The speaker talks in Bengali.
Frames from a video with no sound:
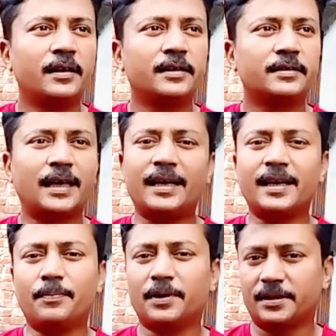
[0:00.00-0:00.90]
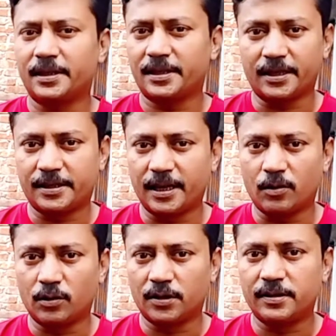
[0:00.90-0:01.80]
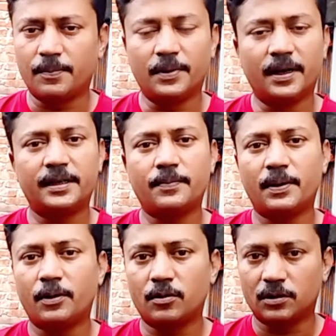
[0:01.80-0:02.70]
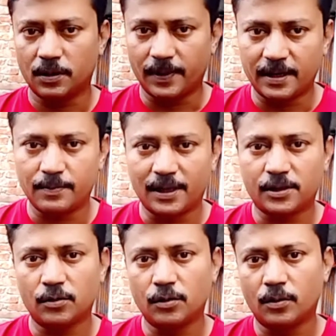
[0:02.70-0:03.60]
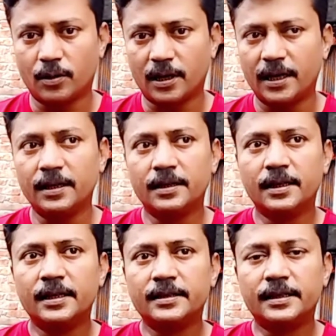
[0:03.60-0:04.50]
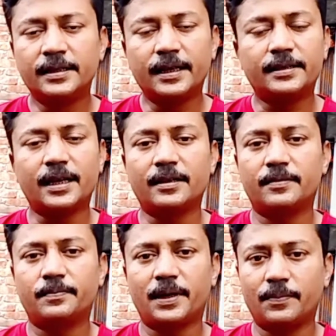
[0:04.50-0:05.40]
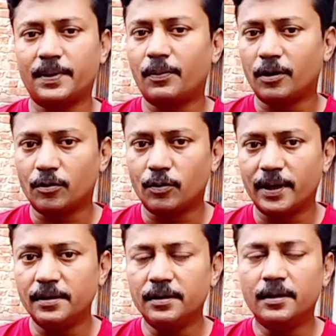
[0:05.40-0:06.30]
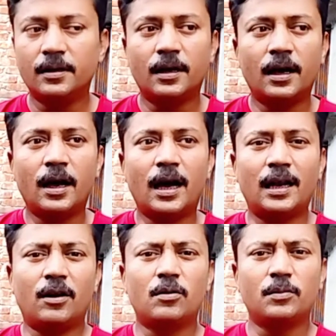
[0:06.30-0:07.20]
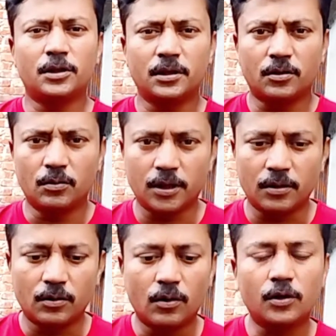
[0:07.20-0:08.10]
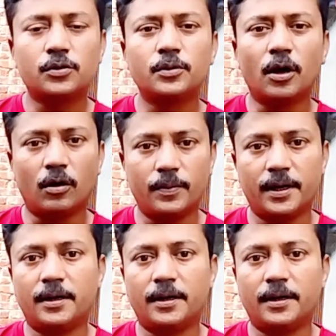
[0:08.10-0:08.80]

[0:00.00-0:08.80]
তাই আপনাদের সাথে শেয়ার করতেছি আপনারা এটা ব্যবহার করতে পারেন মাসে অন্তত ওকে তিন থেকে চারবার ব্যবহার করবেন আল্লাহর রহমতে কবুতর কোনো অসুবিধা হবে না